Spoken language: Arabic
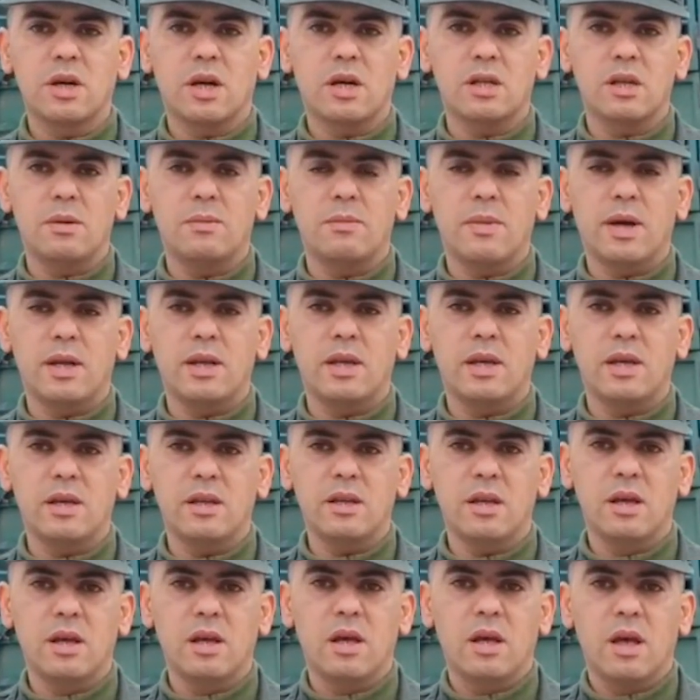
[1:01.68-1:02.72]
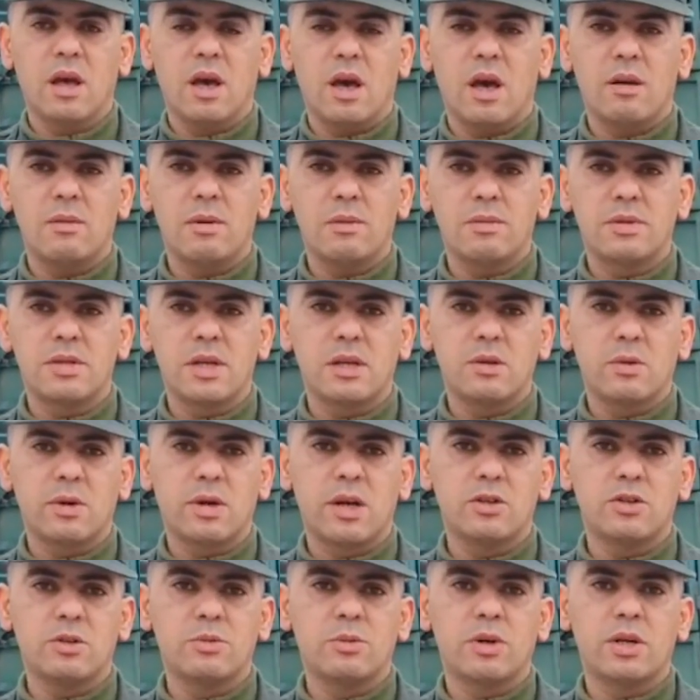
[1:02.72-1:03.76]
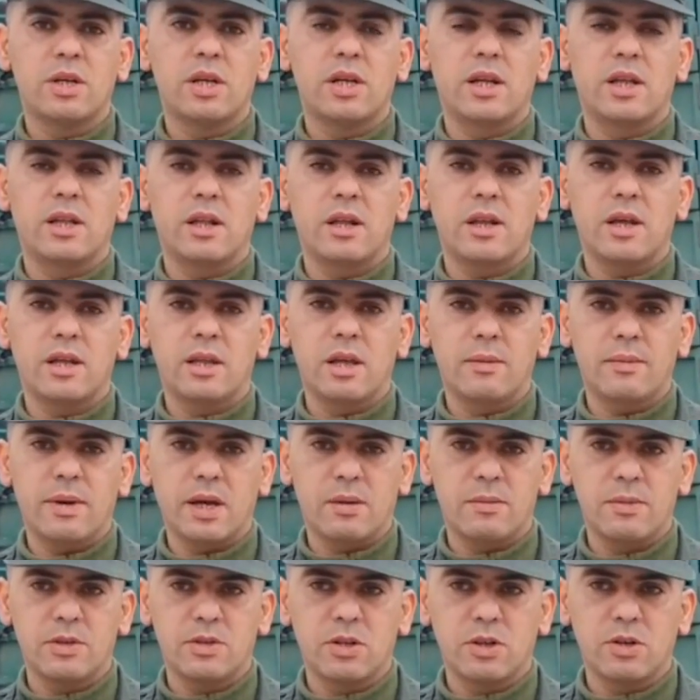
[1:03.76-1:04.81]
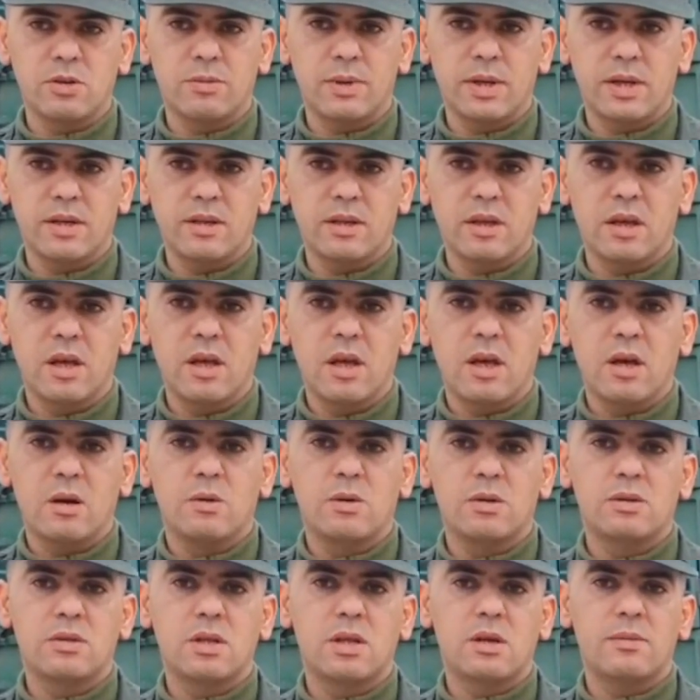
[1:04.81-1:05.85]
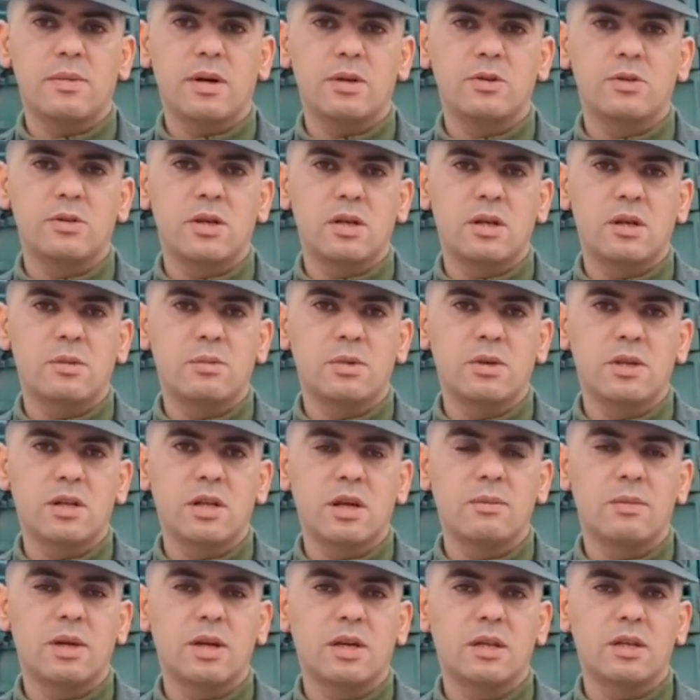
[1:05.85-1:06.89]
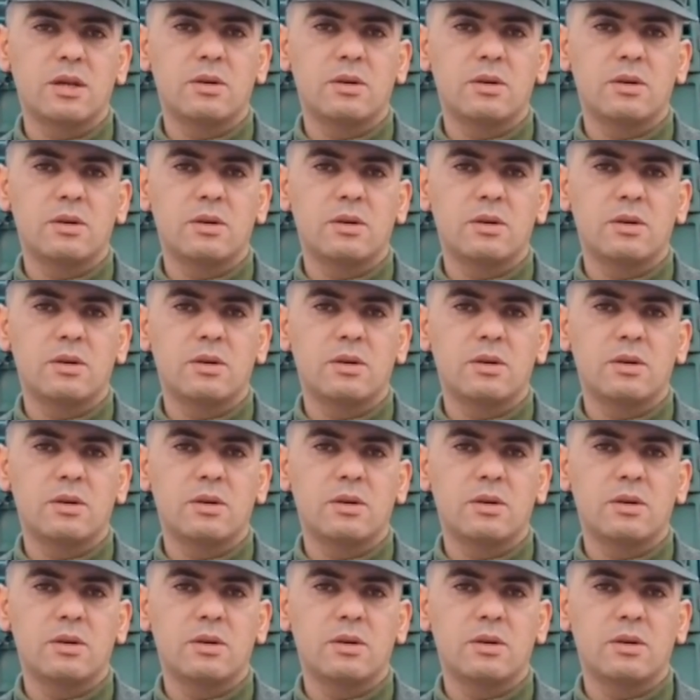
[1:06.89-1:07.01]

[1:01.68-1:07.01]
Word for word: تقديم المعنيين أمام سيد وكيل الجمهورية لدى محكمة العيد وتسليم محجوزات لمديرية أملاك